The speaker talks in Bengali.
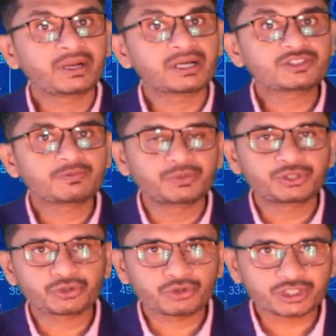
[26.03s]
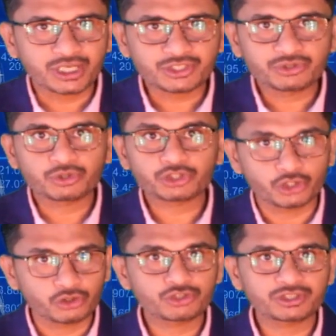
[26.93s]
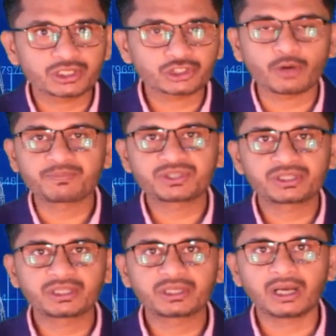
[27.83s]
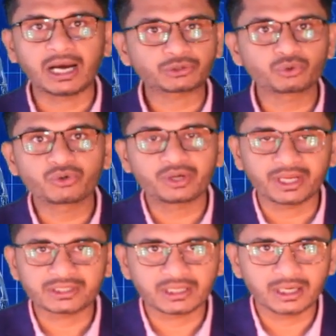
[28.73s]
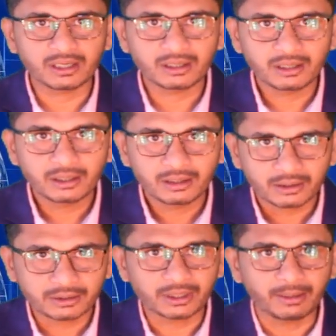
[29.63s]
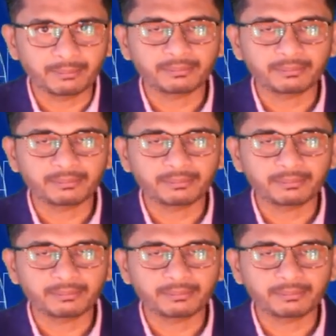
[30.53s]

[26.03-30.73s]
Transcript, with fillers: ভাইরাস বিশ্ব স্বাস্থ্য সংস্থার সবচেয়ে আতঙ্কের একটা নাম